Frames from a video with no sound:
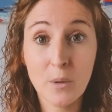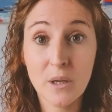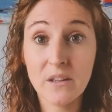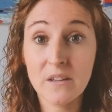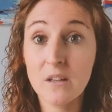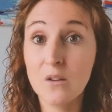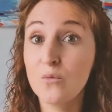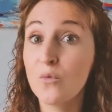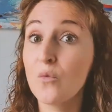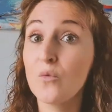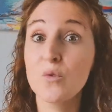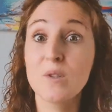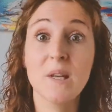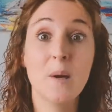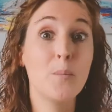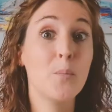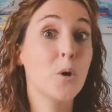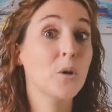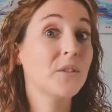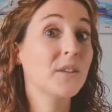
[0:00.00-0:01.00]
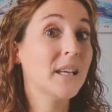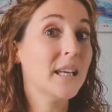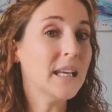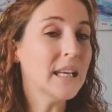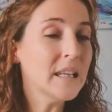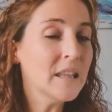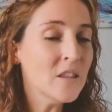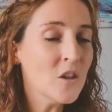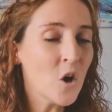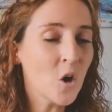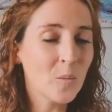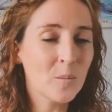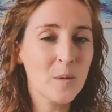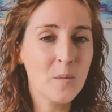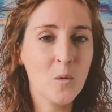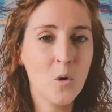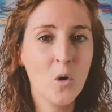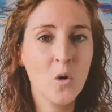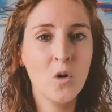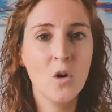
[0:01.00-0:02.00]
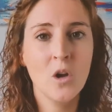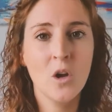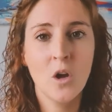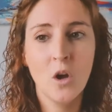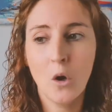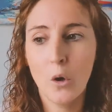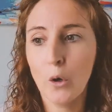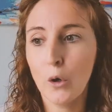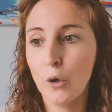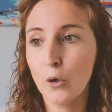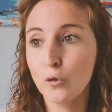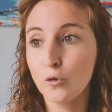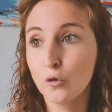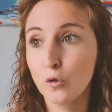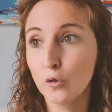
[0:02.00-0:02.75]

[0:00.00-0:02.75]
parce qu'ils vont vous apporter énormément euh,